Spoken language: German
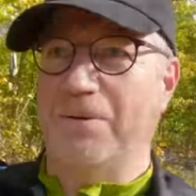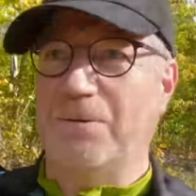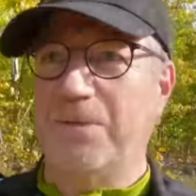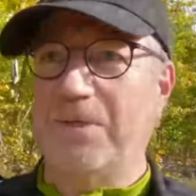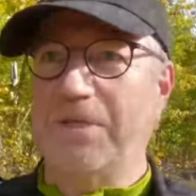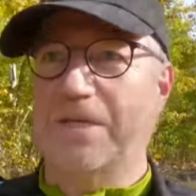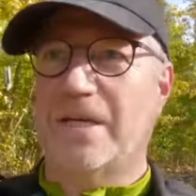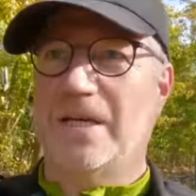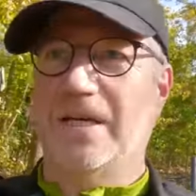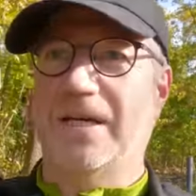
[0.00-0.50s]

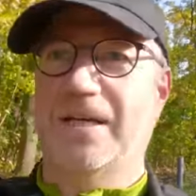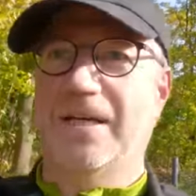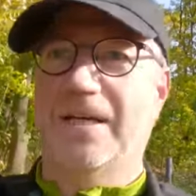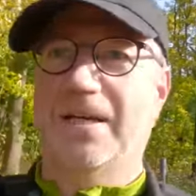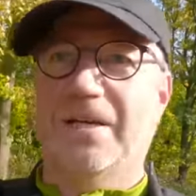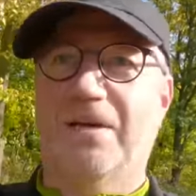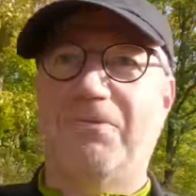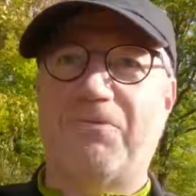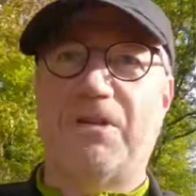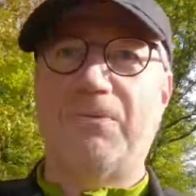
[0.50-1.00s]
Und
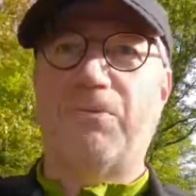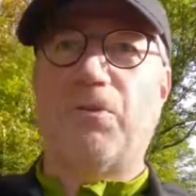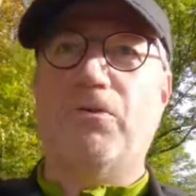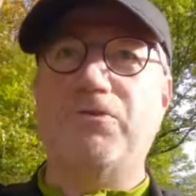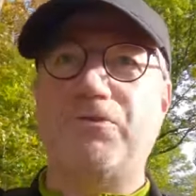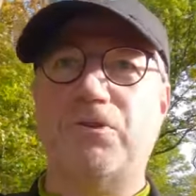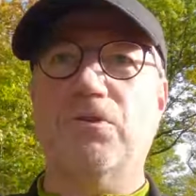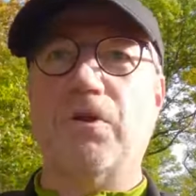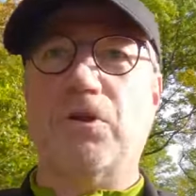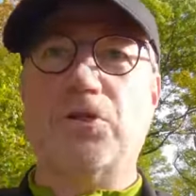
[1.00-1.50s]
für die
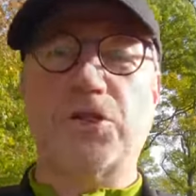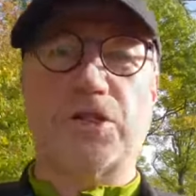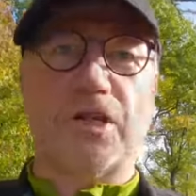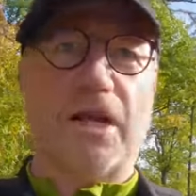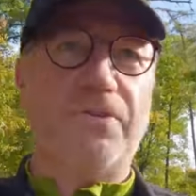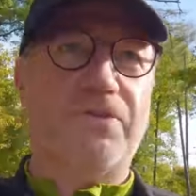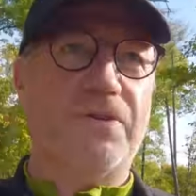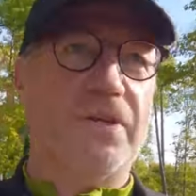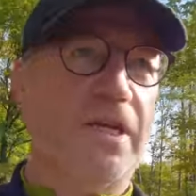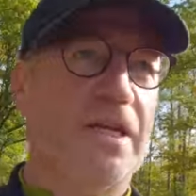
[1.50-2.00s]

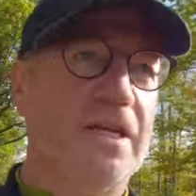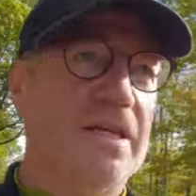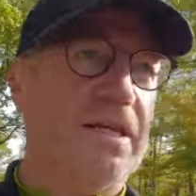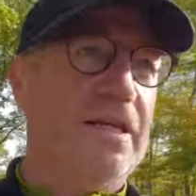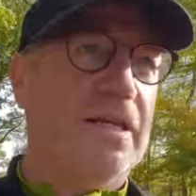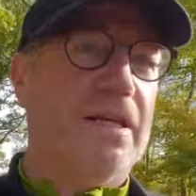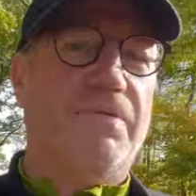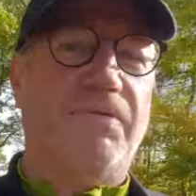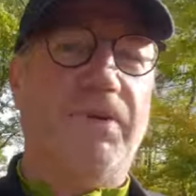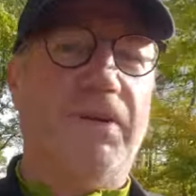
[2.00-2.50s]
Berufsgenossenschaft?
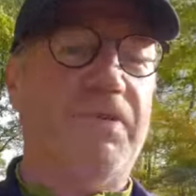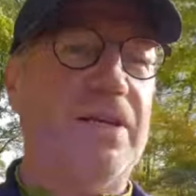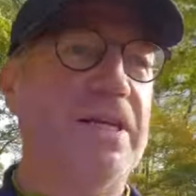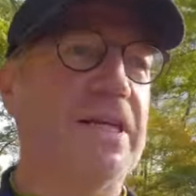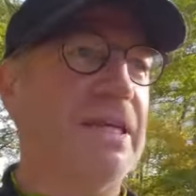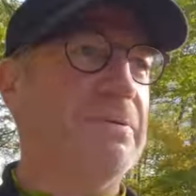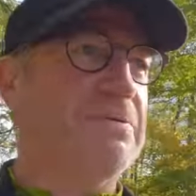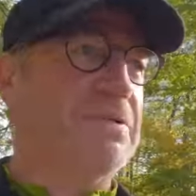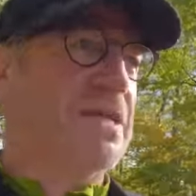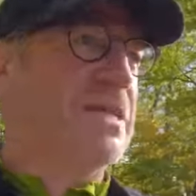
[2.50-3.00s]
Ja.
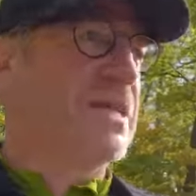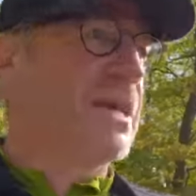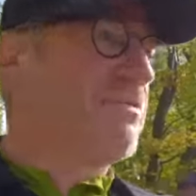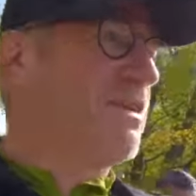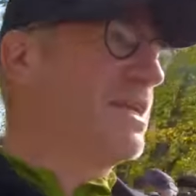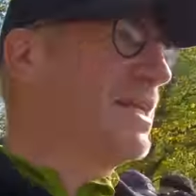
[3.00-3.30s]
Welche gibt es denn da?